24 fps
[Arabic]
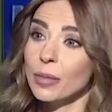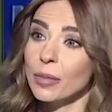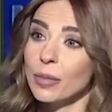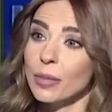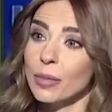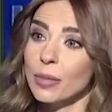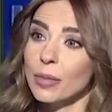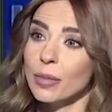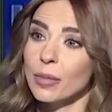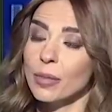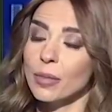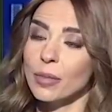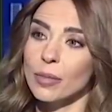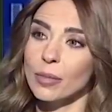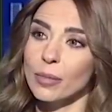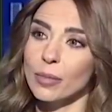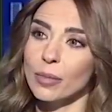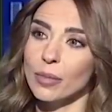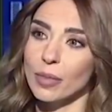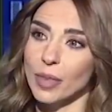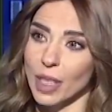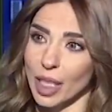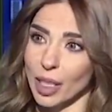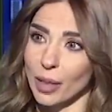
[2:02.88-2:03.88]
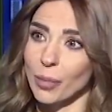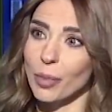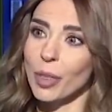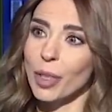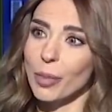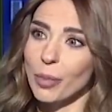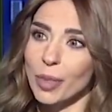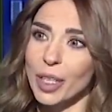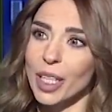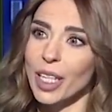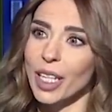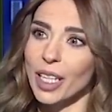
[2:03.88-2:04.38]
ما تحمي
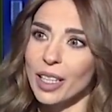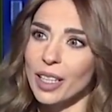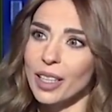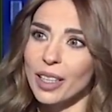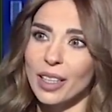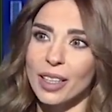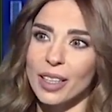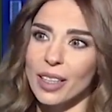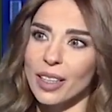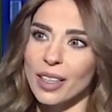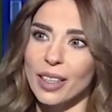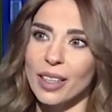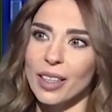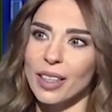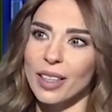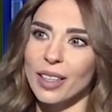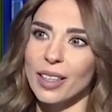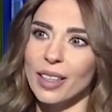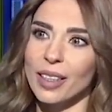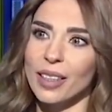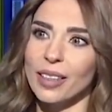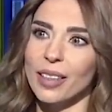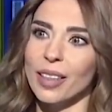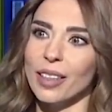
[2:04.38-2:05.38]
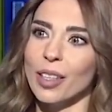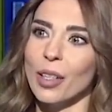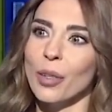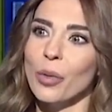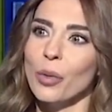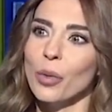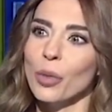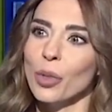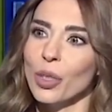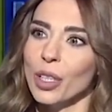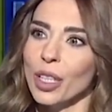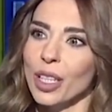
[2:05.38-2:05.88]
لبنان من أي وتؤدي إلى